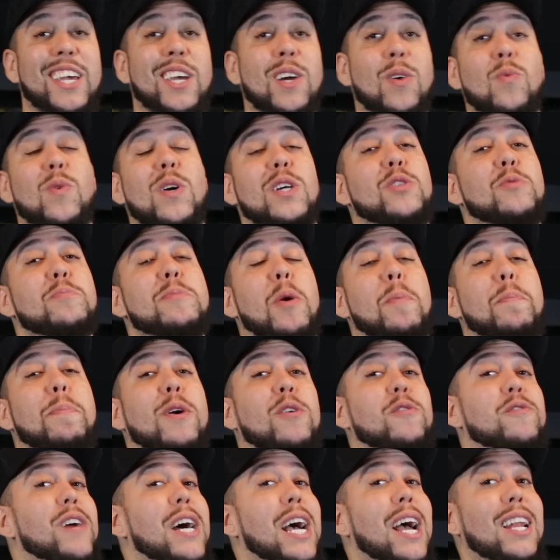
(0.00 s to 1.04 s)
Enquanto meu
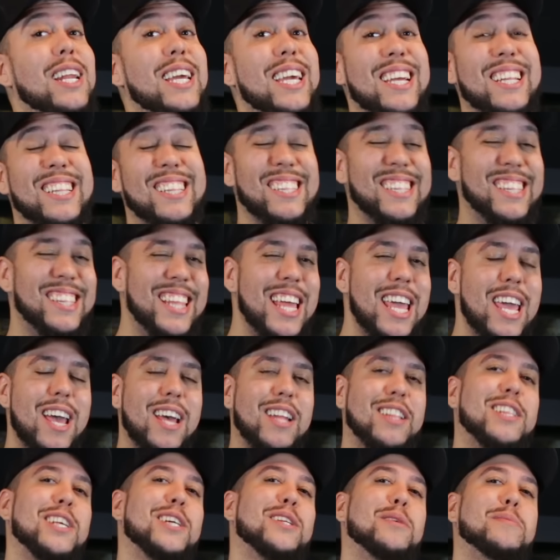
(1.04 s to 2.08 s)
pão vai ali
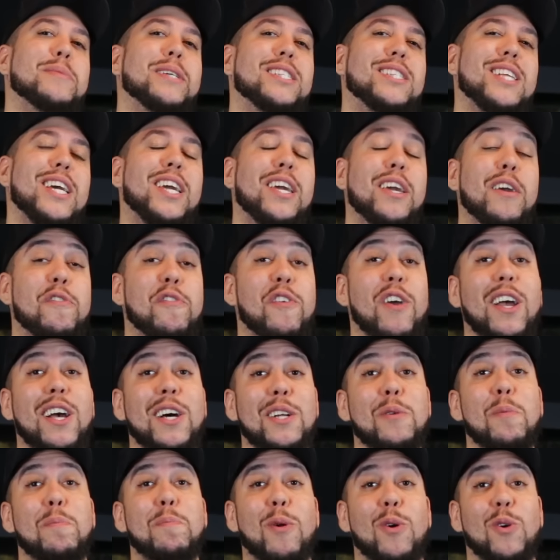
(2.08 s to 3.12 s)
derretendo a manteiguinha,
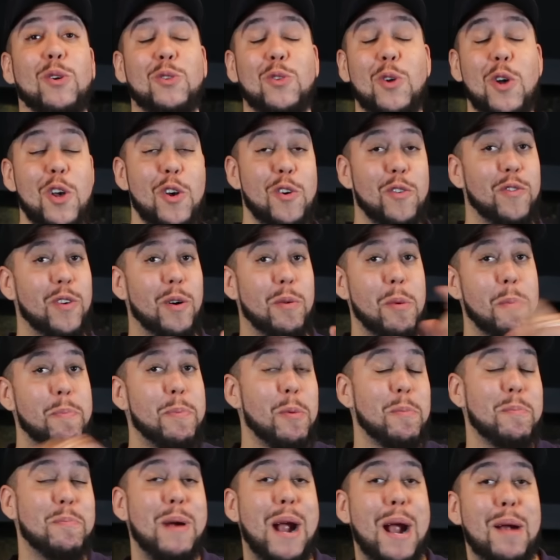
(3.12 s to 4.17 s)
ficando pronto, vamos
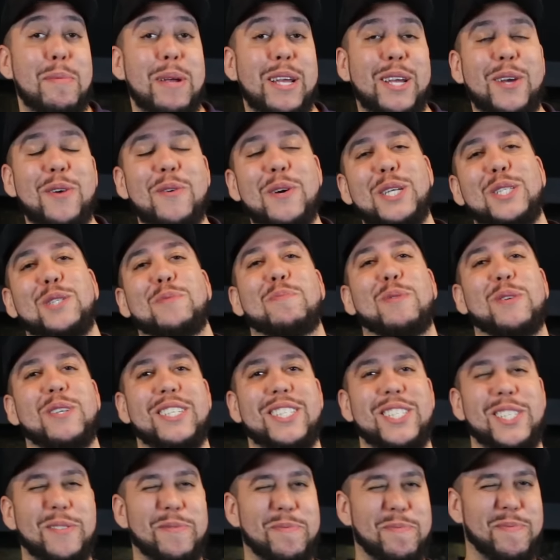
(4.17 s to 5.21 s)
pro barbecue
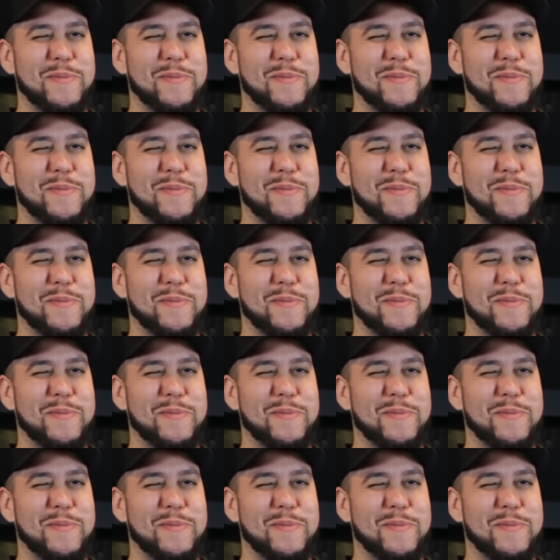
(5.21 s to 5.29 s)
responde.